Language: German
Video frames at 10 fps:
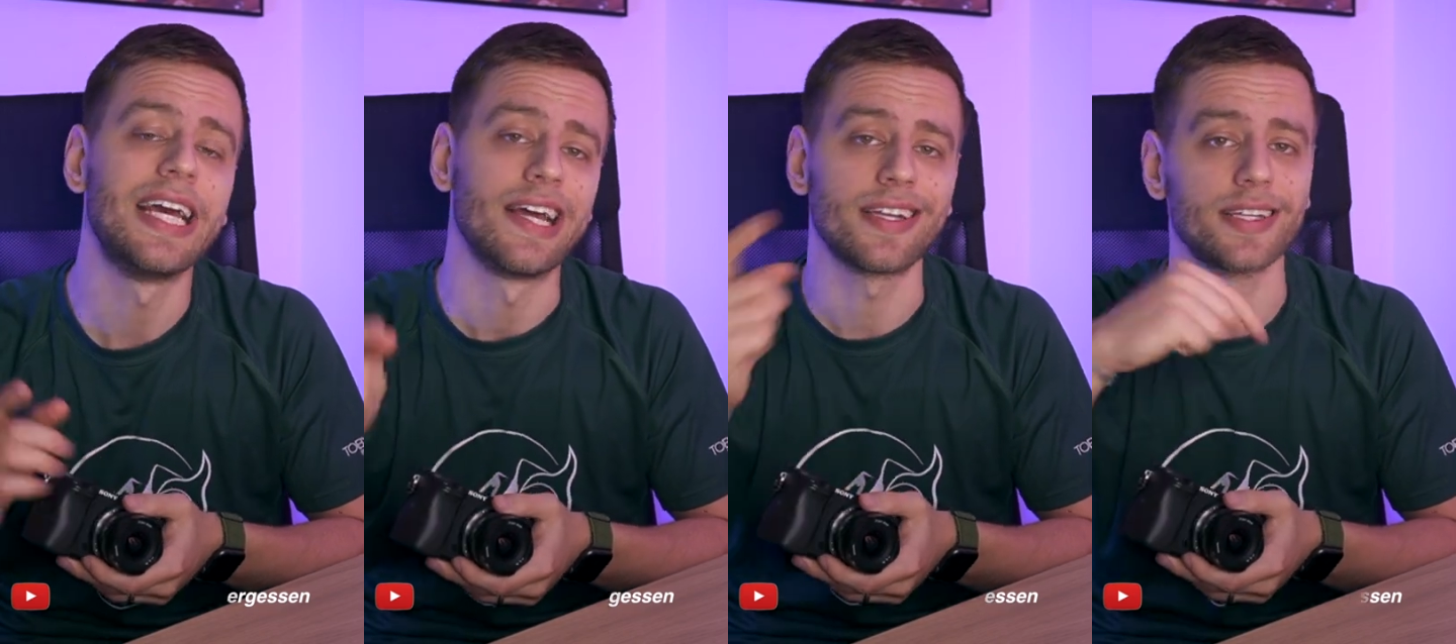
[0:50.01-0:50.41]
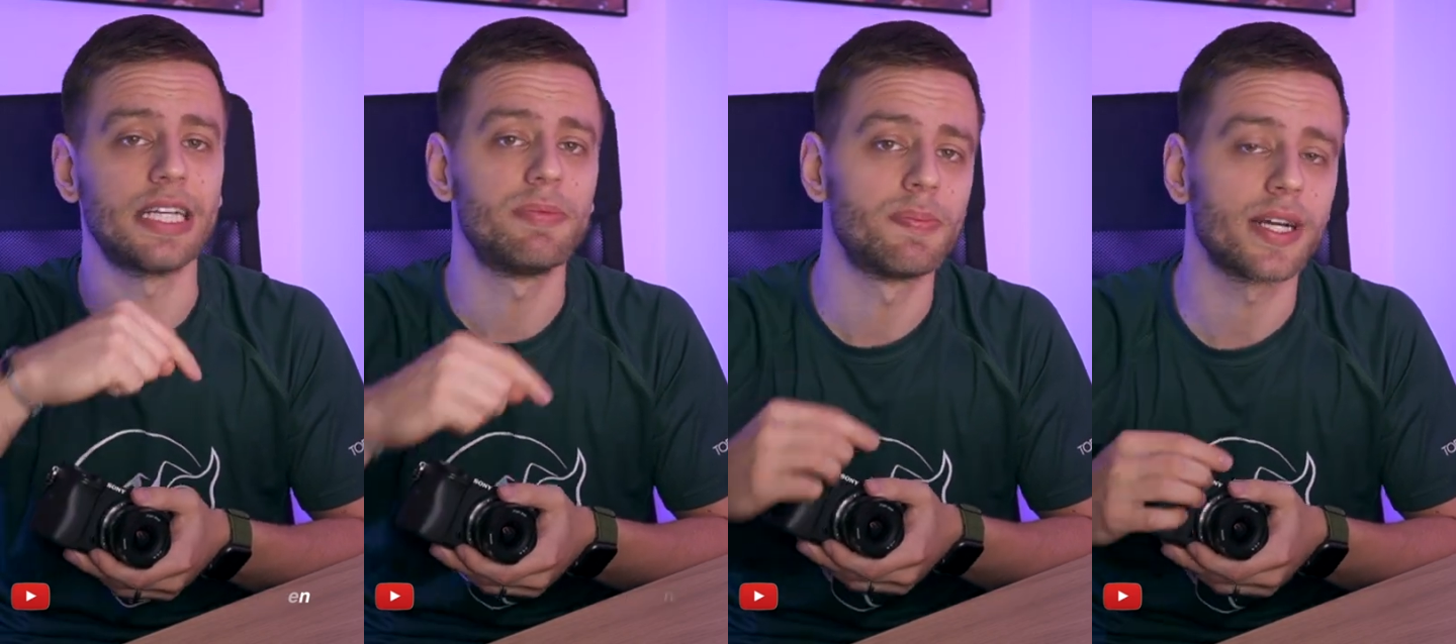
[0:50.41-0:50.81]
das
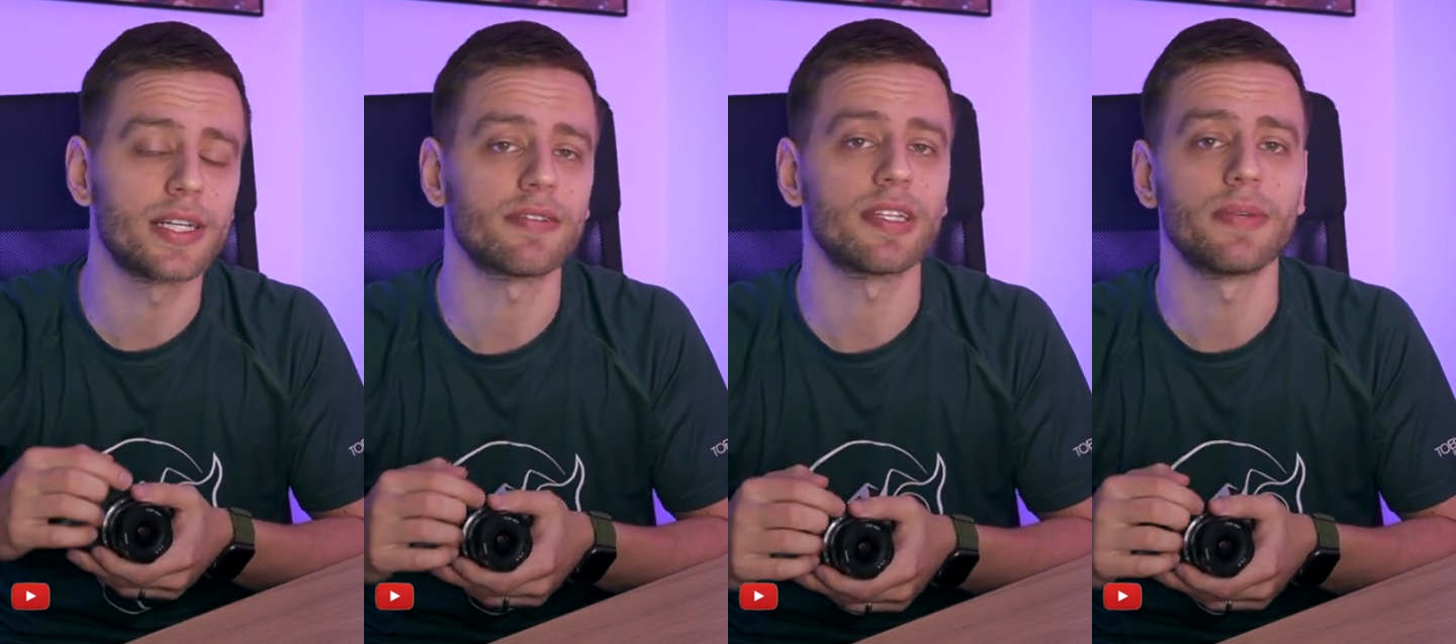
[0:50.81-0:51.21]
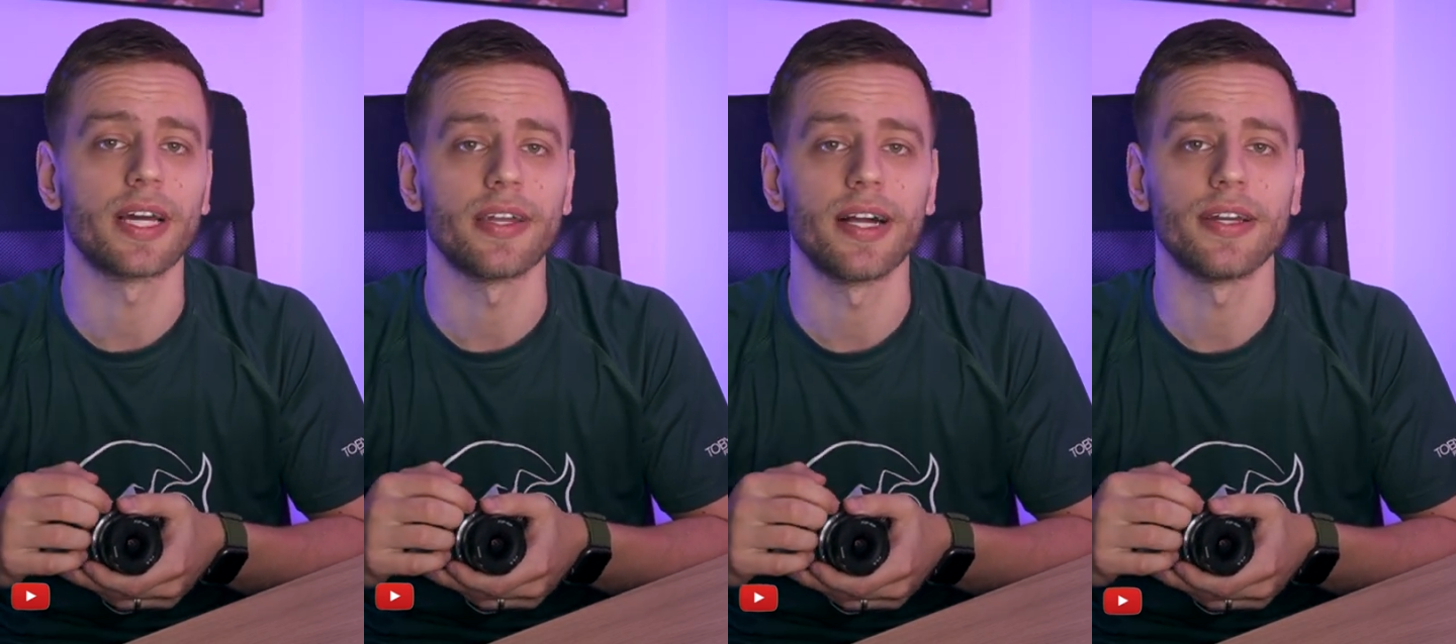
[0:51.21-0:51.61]
gibt es bereits auf dem
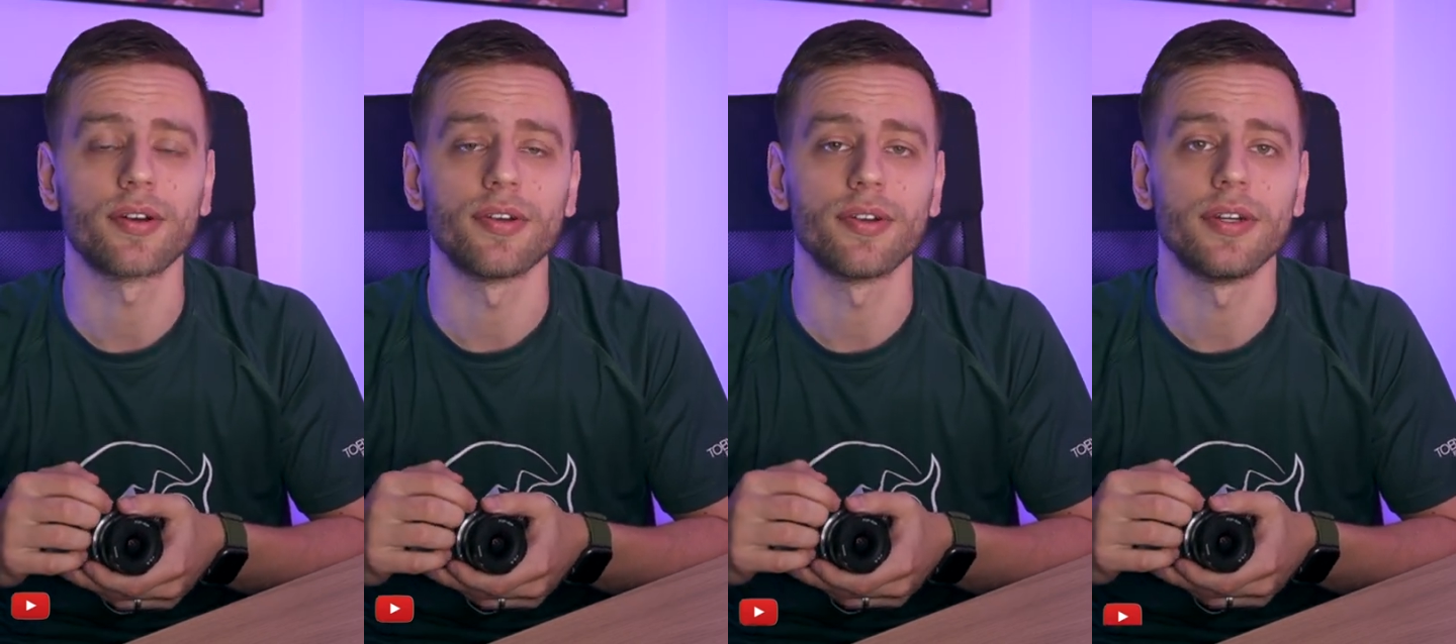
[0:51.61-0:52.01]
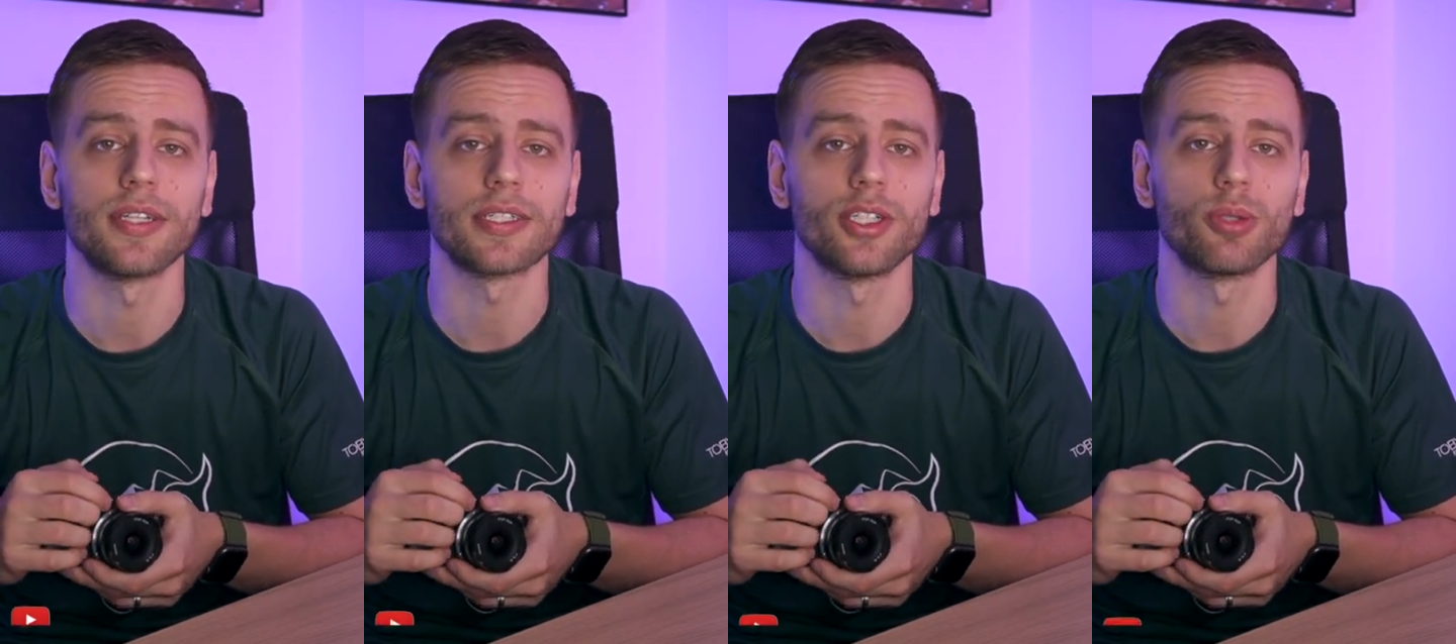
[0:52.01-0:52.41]
Kanal, da könnt ihr euch
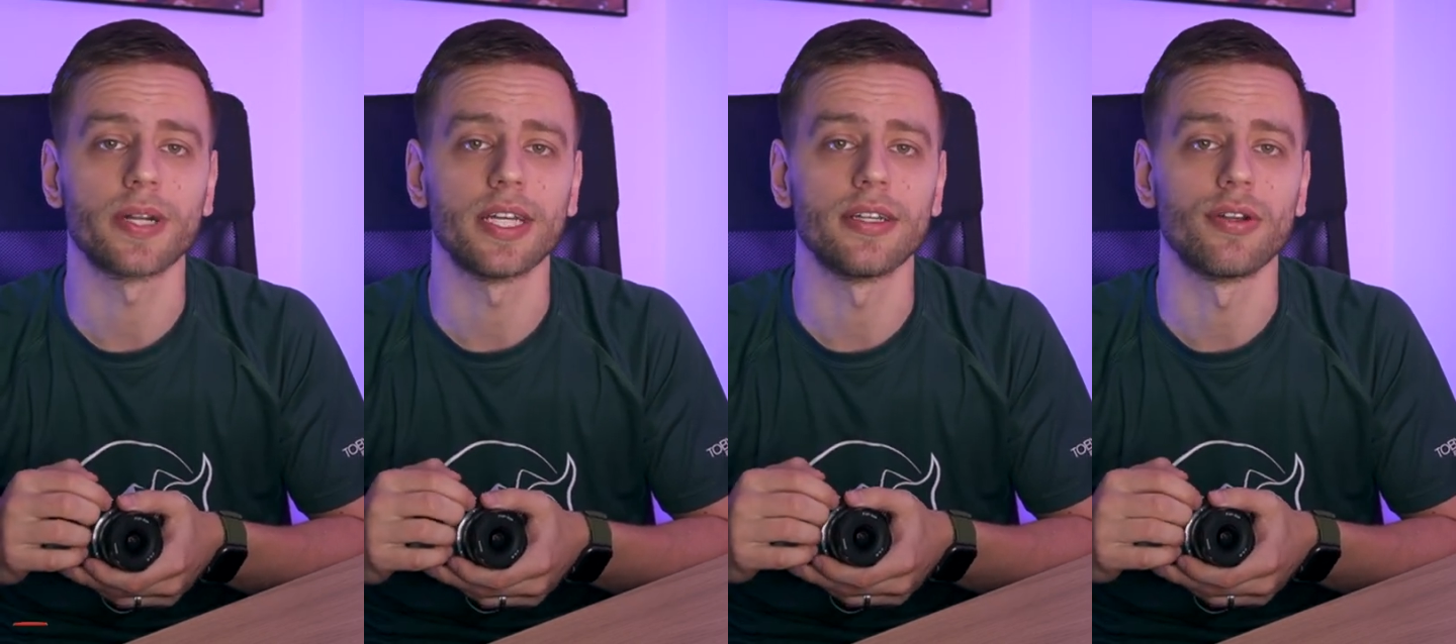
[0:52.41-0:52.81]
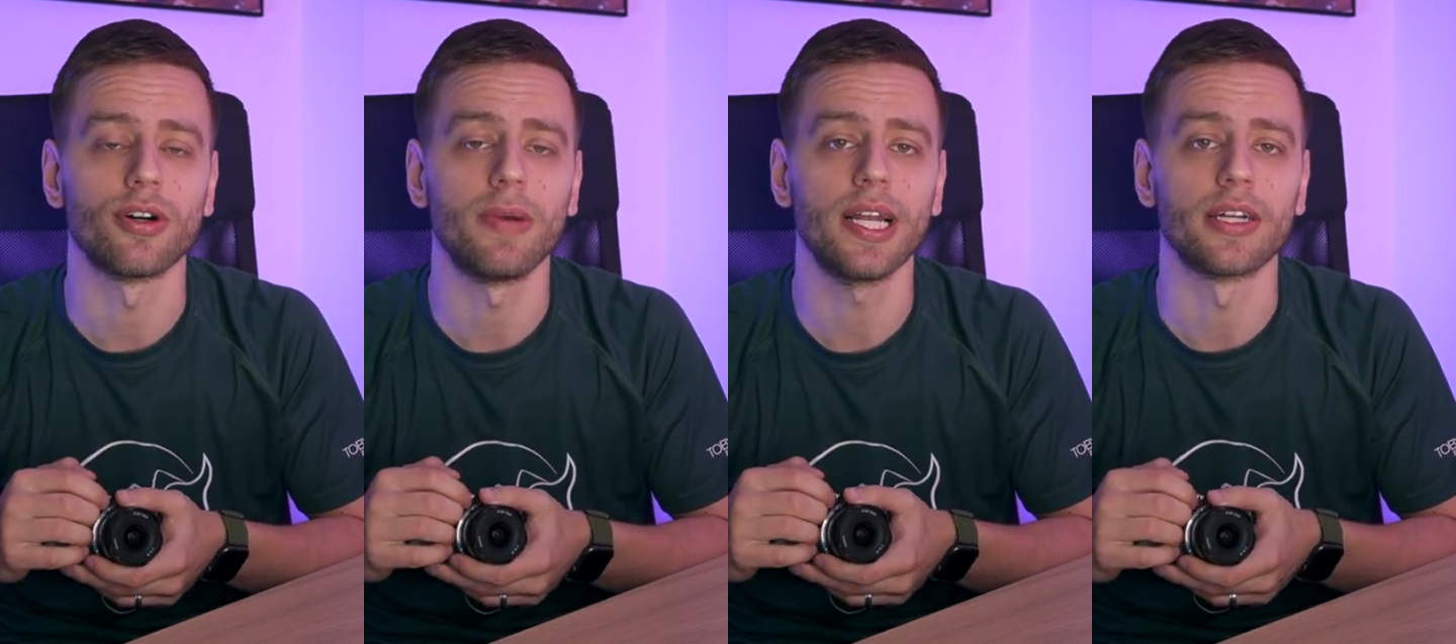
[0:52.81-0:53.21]
das entsprechend
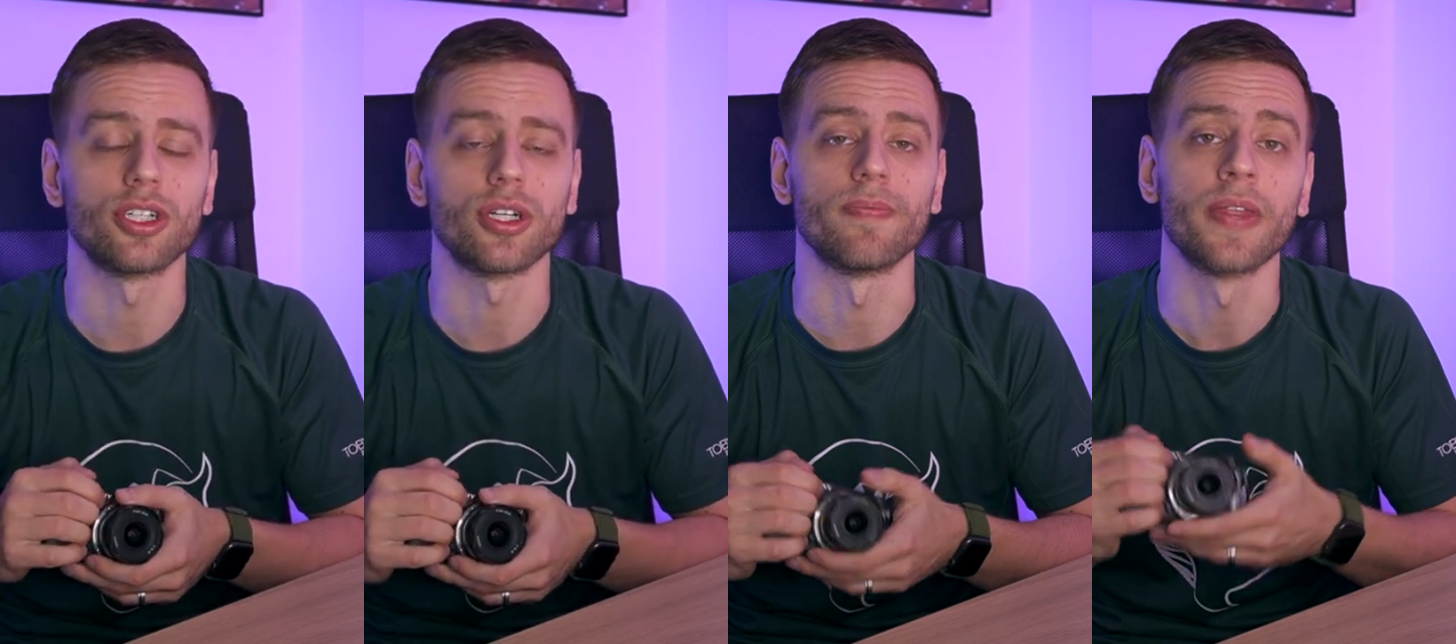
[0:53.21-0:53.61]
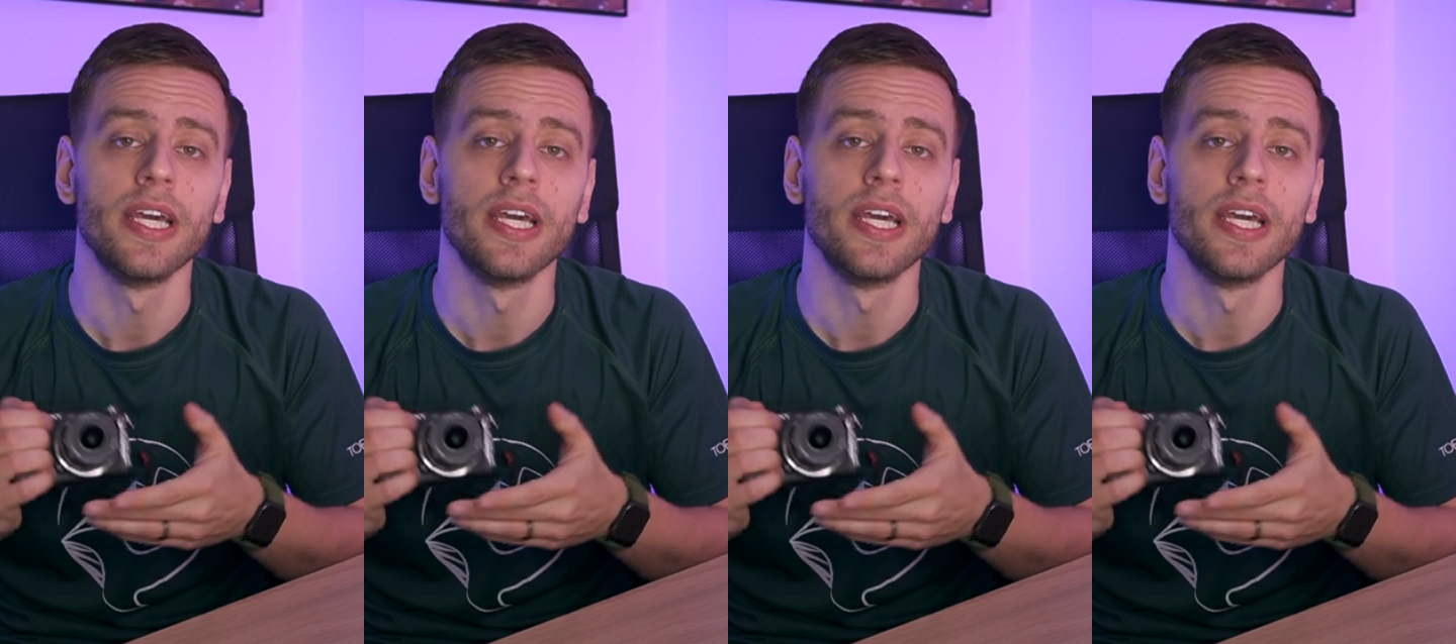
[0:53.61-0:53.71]
nochmal anschauen.